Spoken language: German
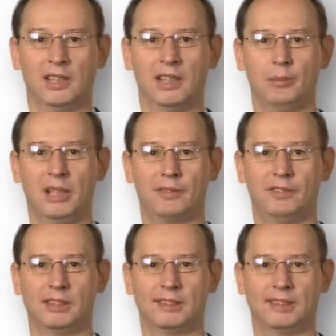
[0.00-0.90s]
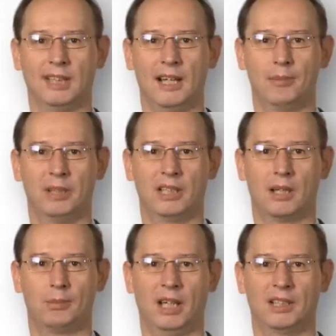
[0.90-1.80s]
In mir finden Sie einen
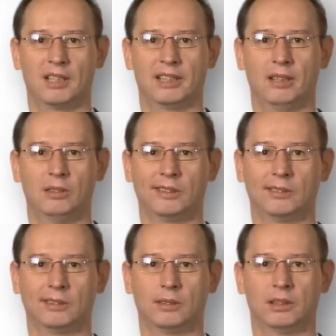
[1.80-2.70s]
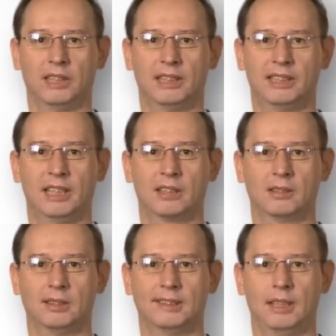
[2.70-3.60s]
Mitarbeiter, der
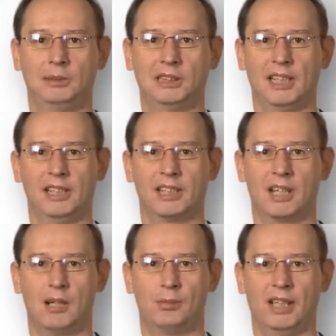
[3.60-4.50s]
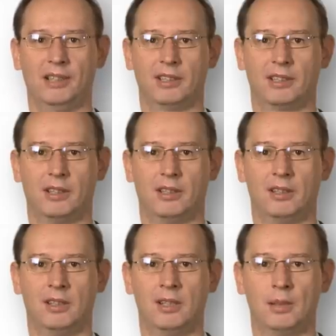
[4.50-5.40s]
lösungsorientiert und selbstständig arbeitet.
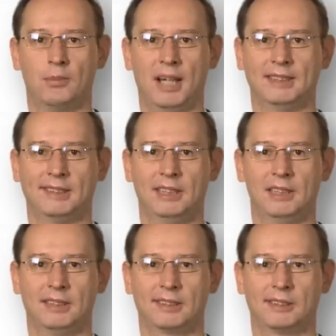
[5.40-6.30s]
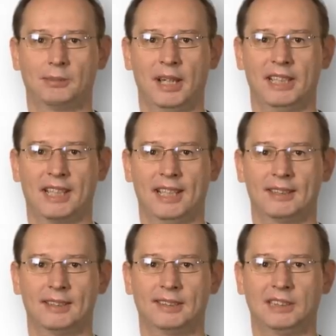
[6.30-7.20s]
Mein Ziel ist es, meine
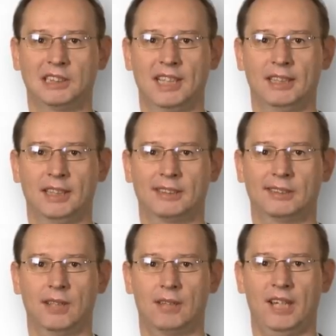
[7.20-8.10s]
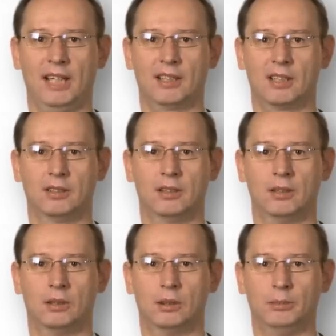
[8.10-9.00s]
Kenntnisse ständig zu erweitern,
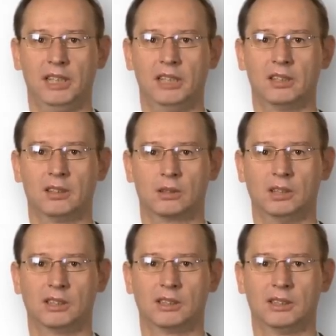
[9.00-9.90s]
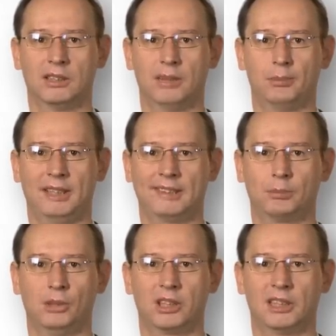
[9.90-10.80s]
um Ihren Kunden den
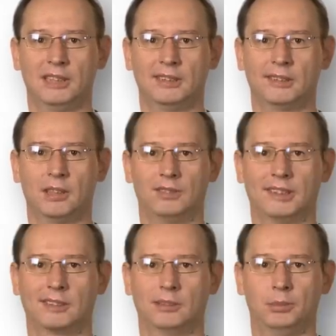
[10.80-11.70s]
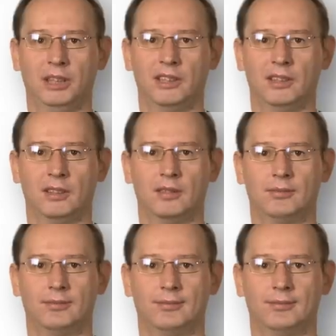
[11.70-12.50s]
bestmöglichen Service zu bieten.